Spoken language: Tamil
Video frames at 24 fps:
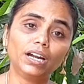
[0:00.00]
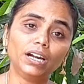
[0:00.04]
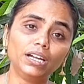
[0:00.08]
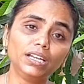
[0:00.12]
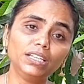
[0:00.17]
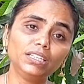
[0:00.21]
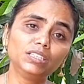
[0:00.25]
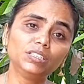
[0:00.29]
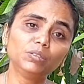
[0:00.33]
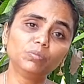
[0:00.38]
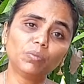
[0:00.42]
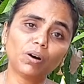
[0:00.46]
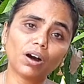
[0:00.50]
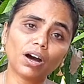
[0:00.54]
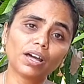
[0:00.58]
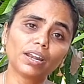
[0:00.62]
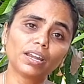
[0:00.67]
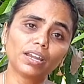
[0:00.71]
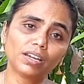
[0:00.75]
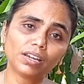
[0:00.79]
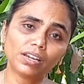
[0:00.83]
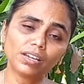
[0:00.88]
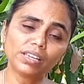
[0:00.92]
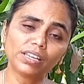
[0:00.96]
அழிந்து
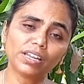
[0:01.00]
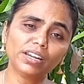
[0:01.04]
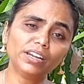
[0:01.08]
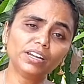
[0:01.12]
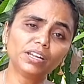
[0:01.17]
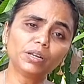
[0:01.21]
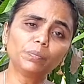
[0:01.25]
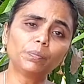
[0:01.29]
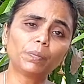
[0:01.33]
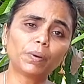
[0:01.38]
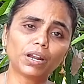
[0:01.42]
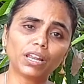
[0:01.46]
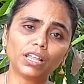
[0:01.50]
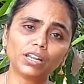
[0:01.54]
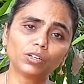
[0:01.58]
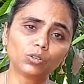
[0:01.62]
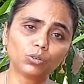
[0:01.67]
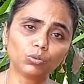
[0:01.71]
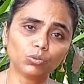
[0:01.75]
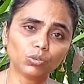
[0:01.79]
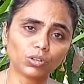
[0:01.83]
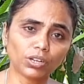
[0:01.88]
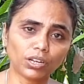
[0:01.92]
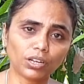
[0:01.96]
மாறினன் என்று பலர்
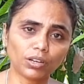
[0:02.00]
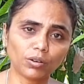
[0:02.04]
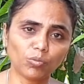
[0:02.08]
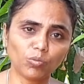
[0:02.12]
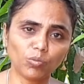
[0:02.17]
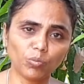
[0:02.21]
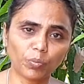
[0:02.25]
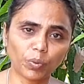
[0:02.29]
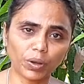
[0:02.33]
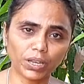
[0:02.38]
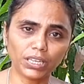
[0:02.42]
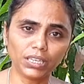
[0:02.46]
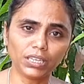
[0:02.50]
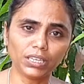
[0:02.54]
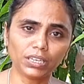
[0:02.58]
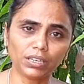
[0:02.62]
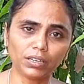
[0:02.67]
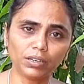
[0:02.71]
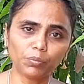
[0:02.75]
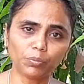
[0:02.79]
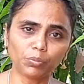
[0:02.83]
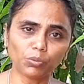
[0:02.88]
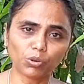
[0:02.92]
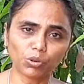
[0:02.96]
கூற உன்
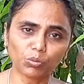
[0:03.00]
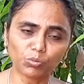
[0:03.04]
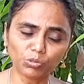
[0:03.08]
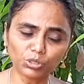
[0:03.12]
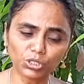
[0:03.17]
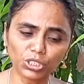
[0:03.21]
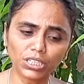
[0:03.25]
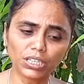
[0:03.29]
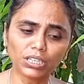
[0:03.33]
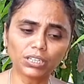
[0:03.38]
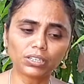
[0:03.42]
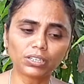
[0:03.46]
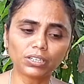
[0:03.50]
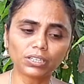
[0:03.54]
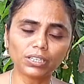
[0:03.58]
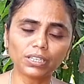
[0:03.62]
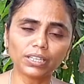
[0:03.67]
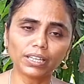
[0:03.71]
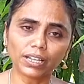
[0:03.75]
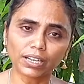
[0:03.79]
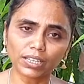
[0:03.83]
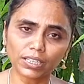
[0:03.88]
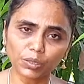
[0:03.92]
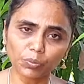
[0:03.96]
பையன் புறமுதுகிட்டு
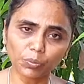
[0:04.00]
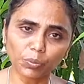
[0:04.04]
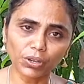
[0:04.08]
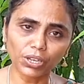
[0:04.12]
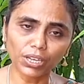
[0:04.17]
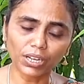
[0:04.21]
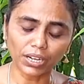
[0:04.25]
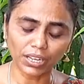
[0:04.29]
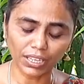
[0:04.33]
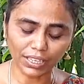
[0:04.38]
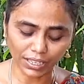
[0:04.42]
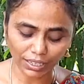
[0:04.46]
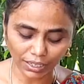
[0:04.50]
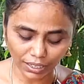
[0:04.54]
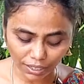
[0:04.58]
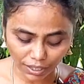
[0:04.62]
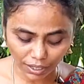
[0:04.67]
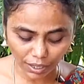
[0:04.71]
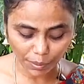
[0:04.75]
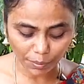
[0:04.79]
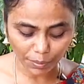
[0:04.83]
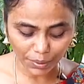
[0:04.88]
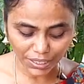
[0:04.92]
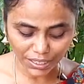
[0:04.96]
இறந்து போய் கிடக்கிறான்
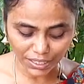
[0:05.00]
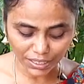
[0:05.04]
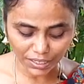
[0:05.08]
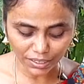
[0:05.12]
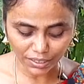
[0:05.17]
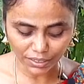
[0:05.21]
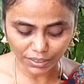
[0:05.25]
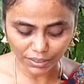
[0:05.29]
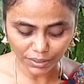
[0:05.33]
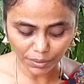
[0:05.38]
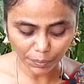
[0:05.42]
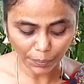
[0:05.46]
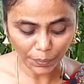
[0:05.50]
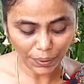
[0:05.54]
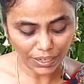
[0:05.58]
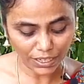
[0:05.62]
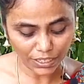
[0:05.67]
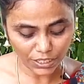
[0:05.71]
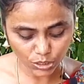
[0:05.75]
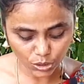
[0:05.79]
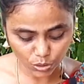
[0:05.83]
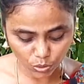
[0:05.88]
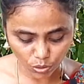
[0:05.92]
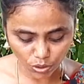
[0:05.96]
அப்படின்னு
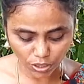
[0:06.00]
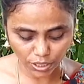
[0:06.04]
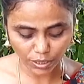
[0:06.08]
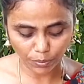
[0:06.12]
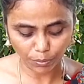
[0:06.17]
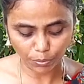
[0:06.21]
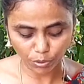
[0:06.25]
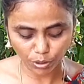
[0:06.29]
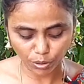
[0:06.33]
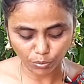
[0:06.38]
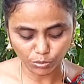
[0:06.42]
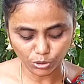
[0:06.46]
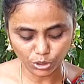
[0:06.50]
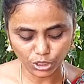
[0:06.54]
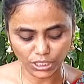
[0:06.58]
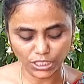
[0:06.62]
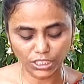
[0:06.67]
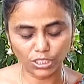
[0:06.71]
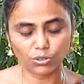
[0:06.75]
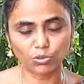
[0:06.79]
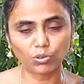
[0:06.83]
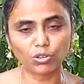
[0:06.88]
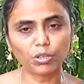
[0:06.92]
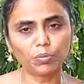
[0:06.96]
பலர் சொல்கிற
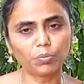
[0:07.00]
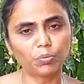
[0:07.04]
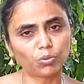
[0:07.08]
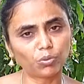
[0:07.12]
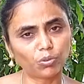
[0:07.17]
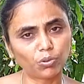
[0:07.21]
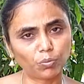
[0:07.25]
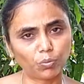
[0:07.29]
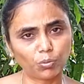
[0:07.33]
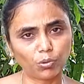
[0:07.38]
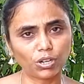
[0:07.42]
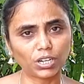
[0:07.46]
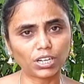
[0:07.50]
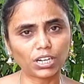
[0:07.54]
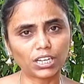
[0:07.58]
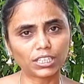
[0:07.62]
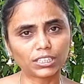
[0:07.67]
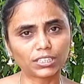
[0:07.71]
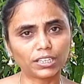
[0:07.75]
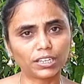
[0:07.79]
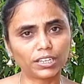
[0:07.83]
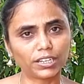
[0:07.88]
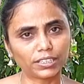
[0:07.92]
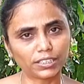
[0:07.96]
புறமுதுகிட்டோடி போ
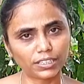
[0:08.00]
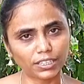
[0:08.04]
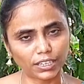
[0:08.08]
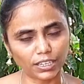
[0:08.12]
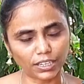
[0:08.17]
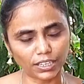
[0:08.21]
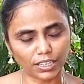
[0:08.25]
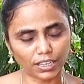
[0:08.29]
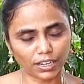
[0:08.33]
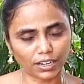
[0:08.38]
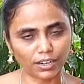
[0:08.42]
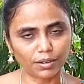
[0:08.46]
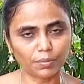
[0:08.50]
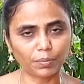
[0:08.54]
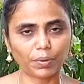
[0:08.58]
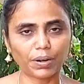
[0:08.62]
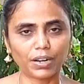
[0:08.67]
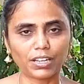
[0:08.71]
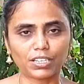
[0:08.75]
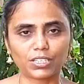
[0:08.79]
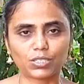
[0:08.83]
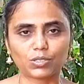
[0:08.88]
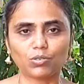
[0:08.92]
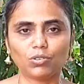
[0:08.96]
போர்க்களத்தில் இறந்து கிடக்கிறான்னு
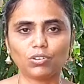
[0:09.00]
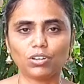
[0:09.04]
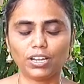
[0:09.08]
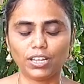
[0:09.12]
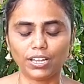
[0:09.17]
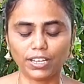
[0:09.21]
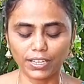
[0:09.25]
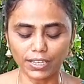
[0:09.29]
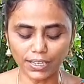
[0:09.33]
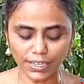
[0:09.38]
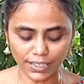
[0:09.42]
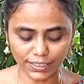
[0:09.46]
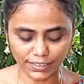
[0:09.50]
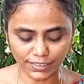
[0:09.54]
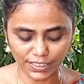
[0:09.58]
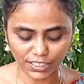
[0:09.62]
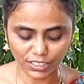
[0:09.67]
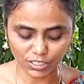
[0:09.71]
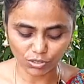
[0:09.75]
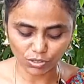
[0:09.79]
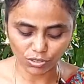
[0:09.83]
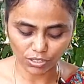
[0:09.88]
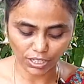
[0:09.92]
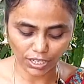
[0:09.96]
பலர் சொல்ல
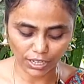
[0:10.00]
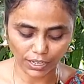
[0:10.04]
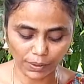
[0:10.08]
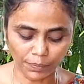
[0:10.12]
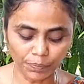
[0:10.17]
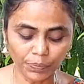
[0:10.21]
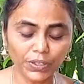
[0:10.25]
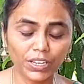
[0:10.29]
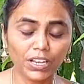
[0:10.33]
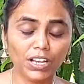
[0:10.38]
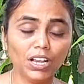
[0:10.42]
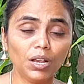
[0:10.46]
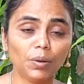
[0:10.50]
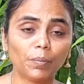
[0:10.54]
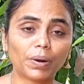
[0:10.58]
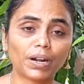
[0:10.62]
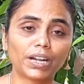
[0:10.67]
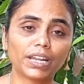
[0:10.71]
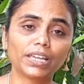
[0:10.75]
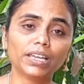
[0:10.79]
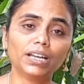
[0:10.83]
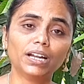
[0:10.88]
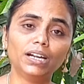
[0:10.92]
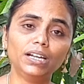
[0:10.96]
அதுதான் சொல்கிறாங்க
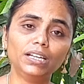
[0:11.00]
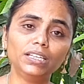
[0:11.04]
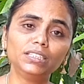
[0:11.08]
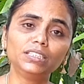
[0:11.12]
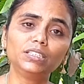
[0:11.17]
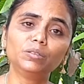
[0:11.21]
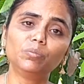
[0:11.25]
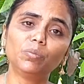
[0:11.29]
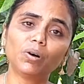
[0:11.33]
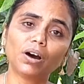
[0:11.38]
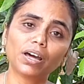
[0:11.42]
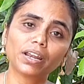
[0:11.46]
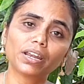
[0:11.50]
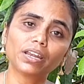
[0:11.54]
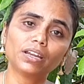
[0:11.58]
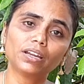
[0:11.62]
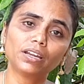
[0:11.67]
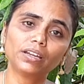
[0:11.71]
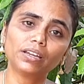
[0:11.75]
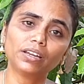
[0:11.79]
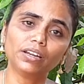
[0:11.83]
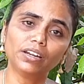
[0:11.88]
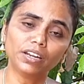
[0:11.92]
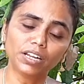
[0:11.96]
படை அழிந்து
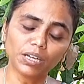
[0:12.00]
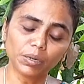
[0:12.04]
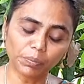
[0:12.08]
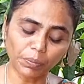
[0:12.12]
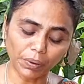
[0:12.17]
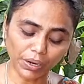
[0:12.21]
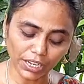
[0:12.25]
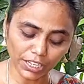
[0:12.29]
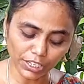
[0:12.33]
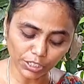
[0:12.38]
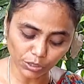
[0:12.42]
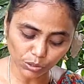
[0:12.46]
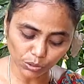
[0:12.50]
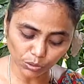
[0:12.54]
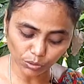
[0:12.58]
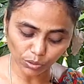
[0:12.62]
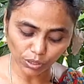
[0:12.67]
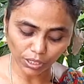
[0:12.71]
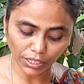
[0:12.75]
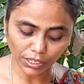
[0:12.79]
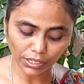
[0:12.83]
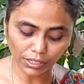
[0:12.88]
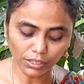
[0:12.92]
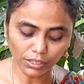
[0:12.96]
மாறினன் என்று பலர் கூற